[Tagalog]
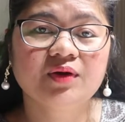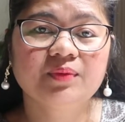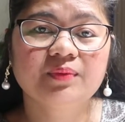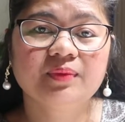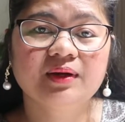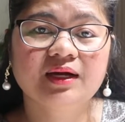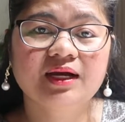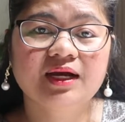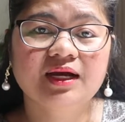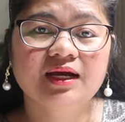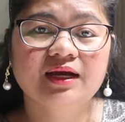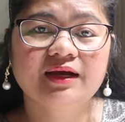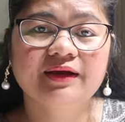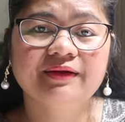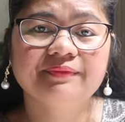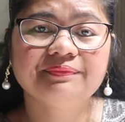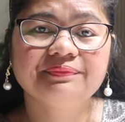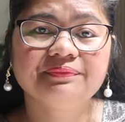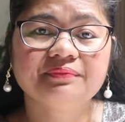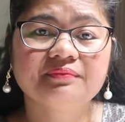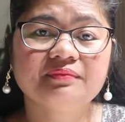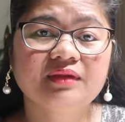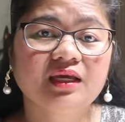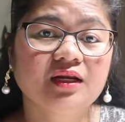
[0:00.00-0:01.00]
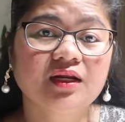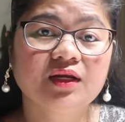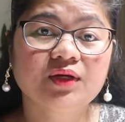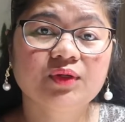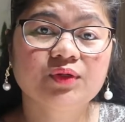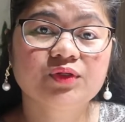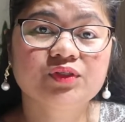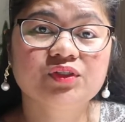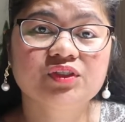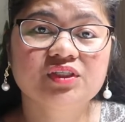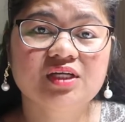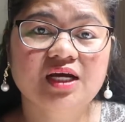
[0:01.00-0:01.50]
Kumbaga, may
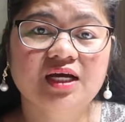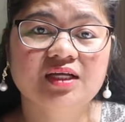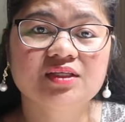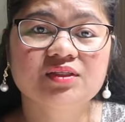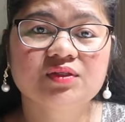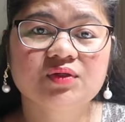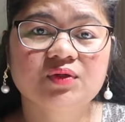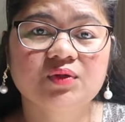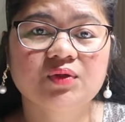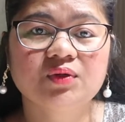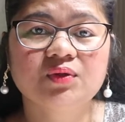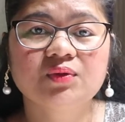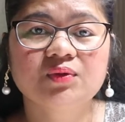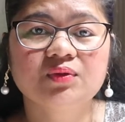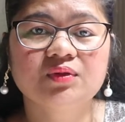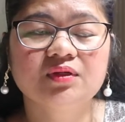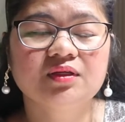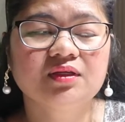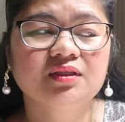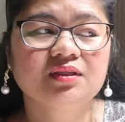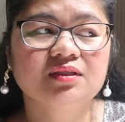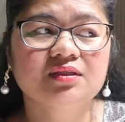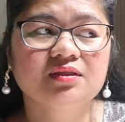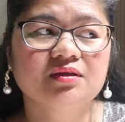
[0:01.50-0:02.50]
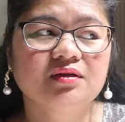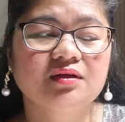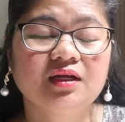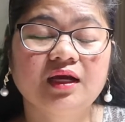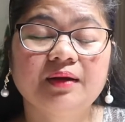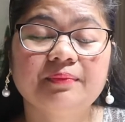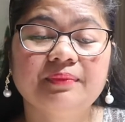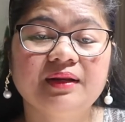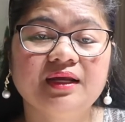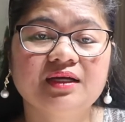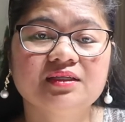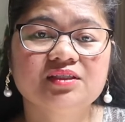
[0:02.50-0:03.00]
record siya. So, hindi,
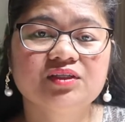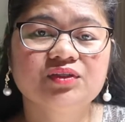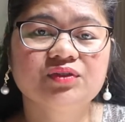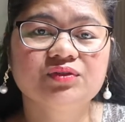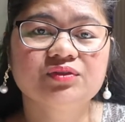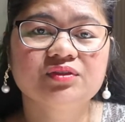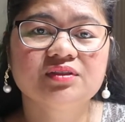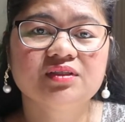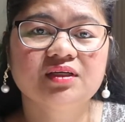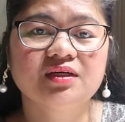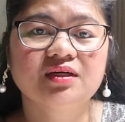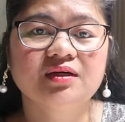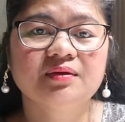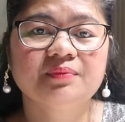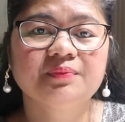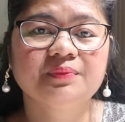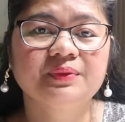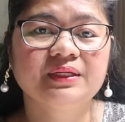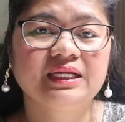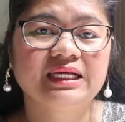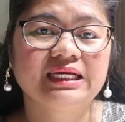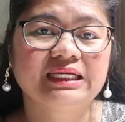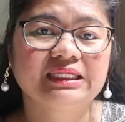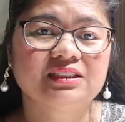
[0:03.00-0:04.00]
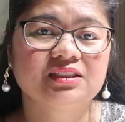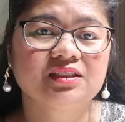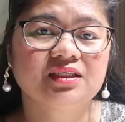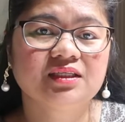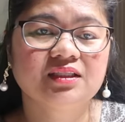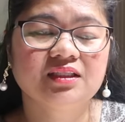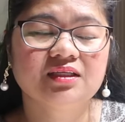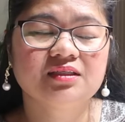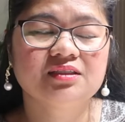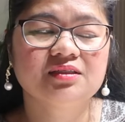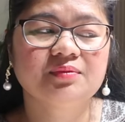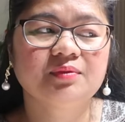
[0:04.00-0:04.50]
nakablock siya doon sa Pinas. So,
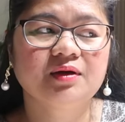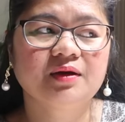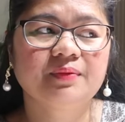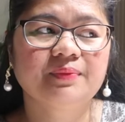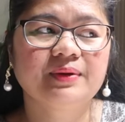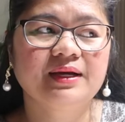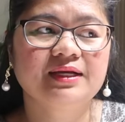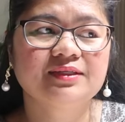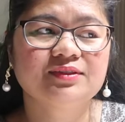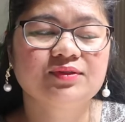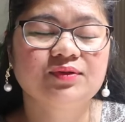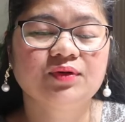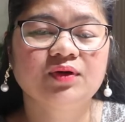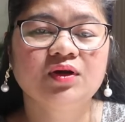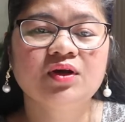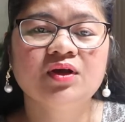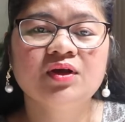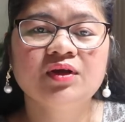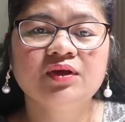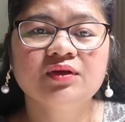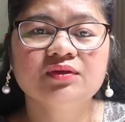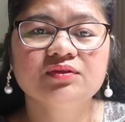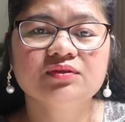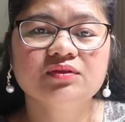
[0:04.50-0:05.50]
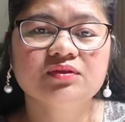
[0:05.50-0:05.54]
hindi siya makapasok.